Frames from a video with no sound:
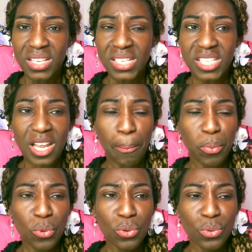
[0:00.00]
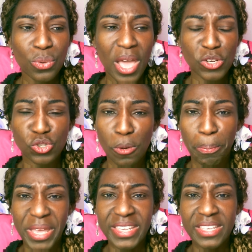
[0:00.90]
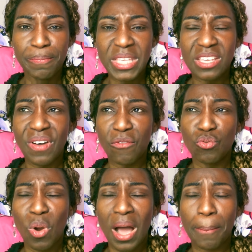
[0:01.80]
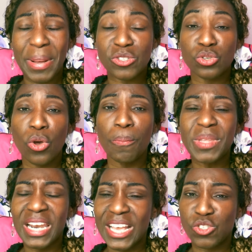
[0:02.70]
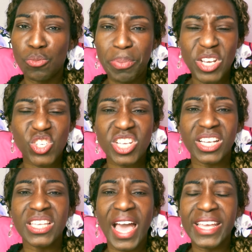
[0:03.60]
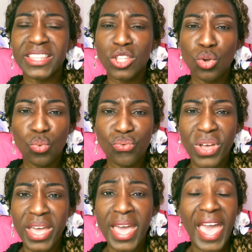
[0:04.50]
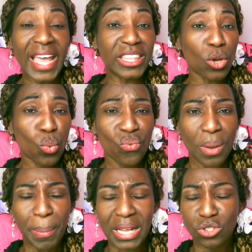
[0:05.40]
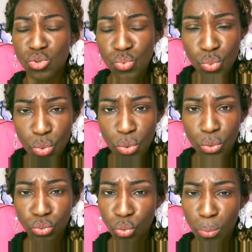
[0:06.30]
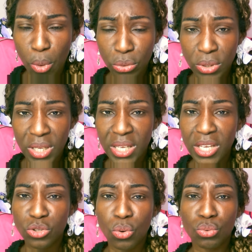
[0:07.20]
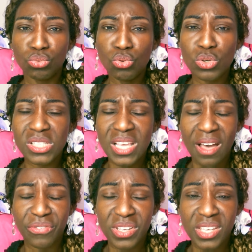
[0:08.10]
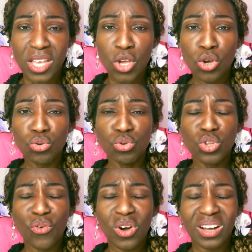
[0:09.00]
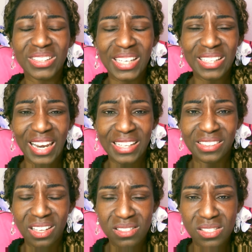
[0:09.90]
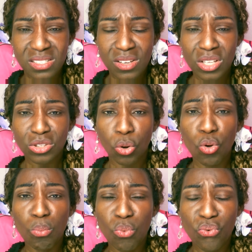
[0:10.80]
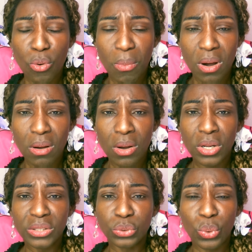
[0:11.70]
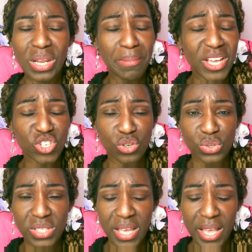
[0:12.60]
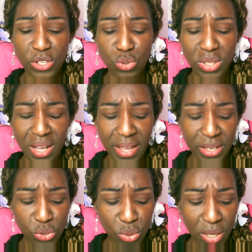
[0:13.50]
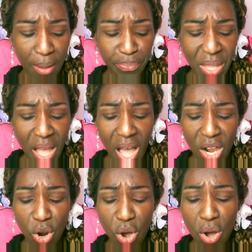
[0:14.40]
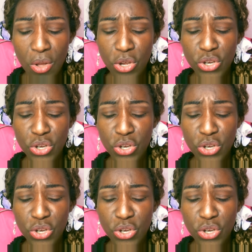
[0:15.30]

Ce n'est plus un seul pays qui va vouloir, parce que la super chérie a été découverte, est découverte par tout, le monde. Et donc, nous aussi, Africains, nous devons rentrer dans la danse, dans le mouvement de l'émergence, etc., etc. Alors,